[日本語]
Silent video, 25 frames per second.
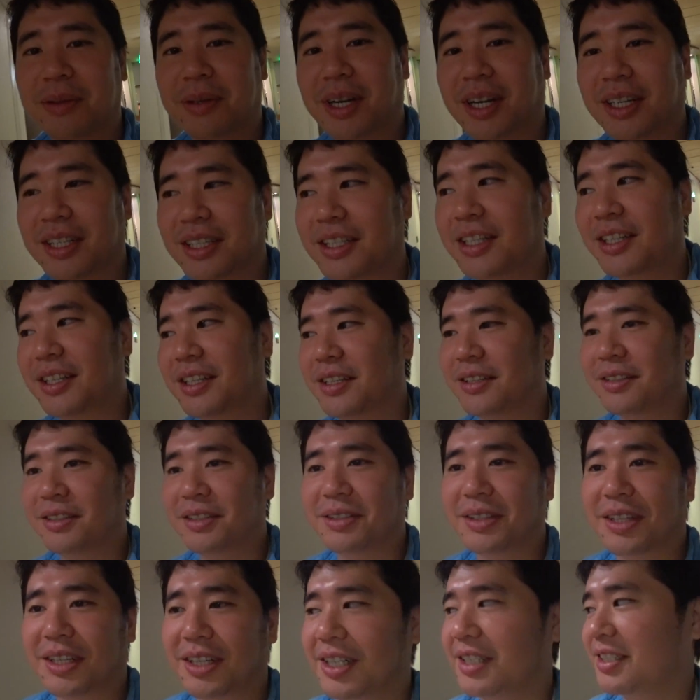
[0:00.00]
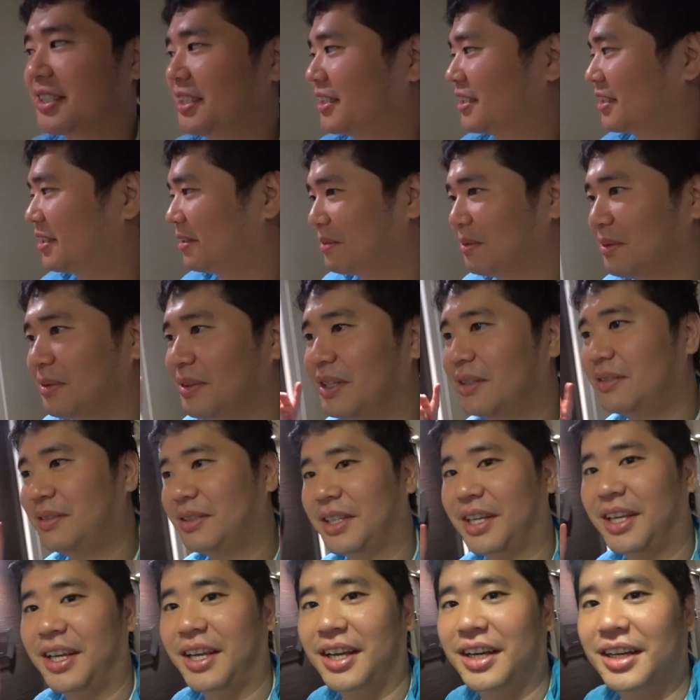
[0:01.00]
廊下に出てるような感じですけど、こんな風
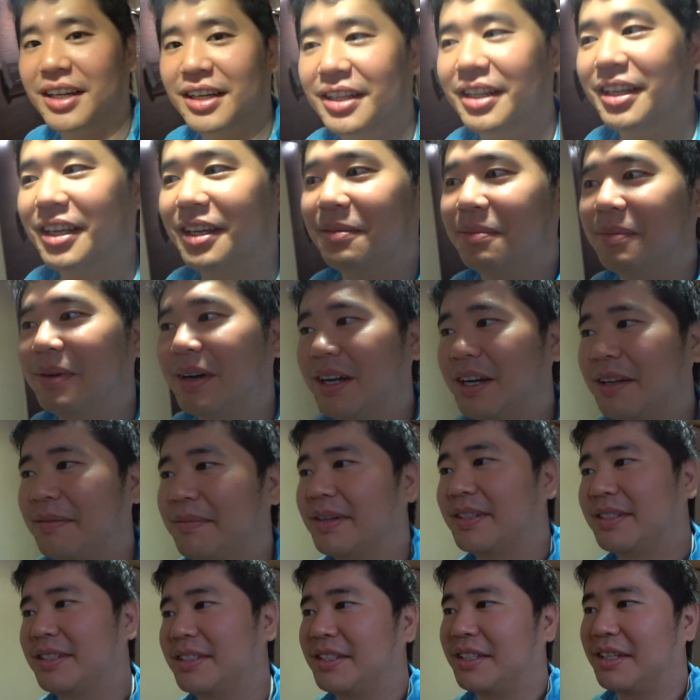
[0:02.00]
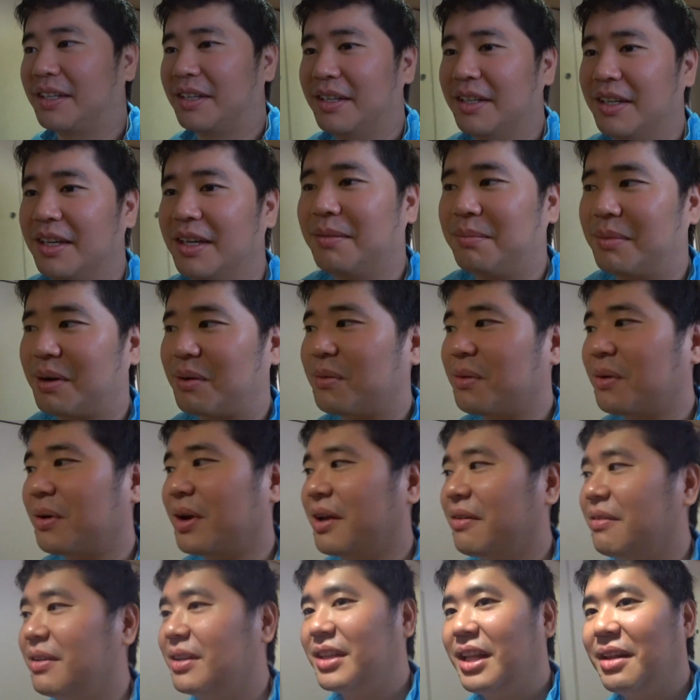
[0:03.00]
に部屋がね、まあありまして、ここ
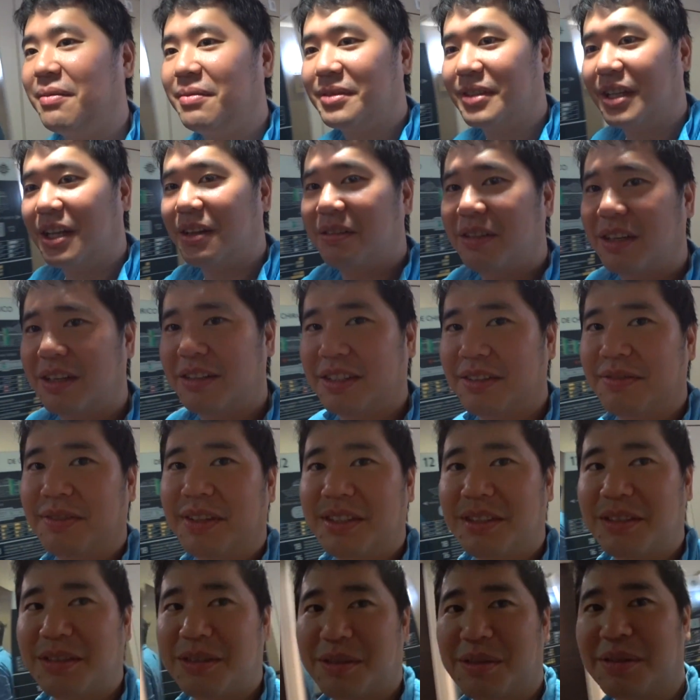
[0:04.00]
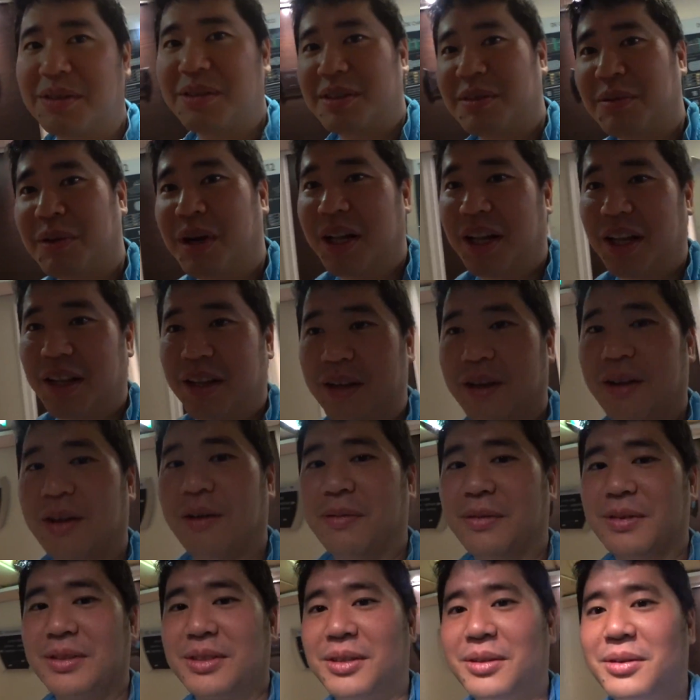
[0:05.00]
ら辺は多分なんとなくイメージつくのかなっていうふうに
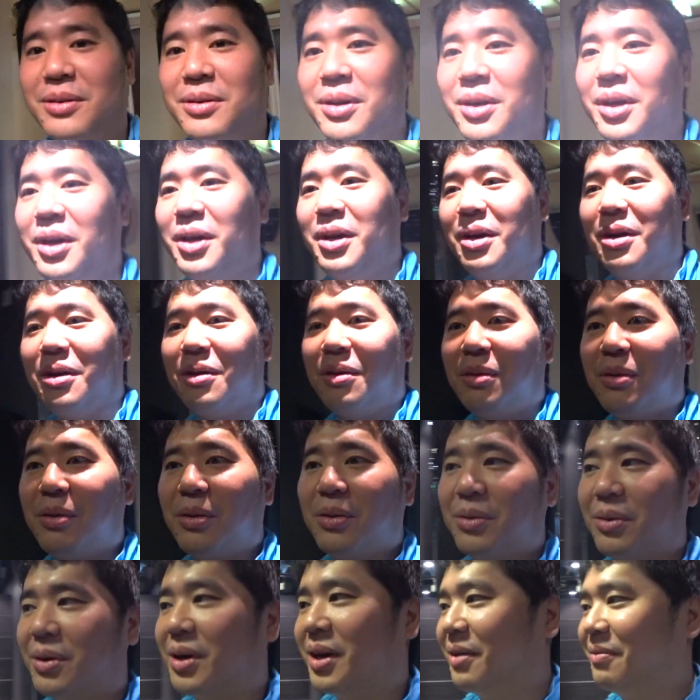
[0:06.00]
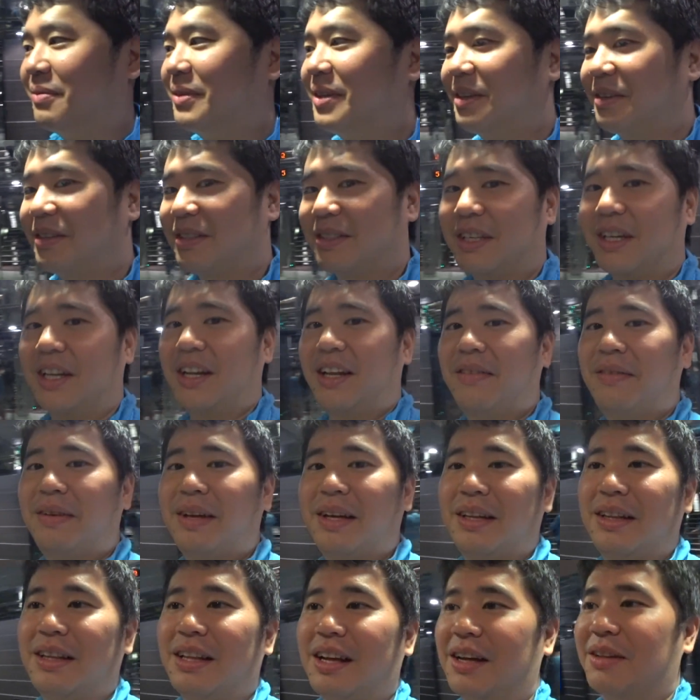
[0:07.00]
思うんですけど、こことか見てください、
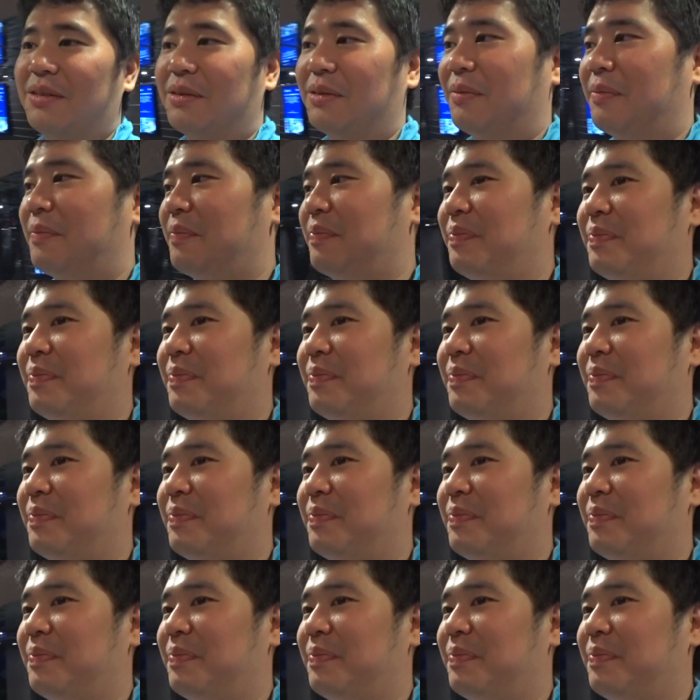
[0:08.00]
エレベーターの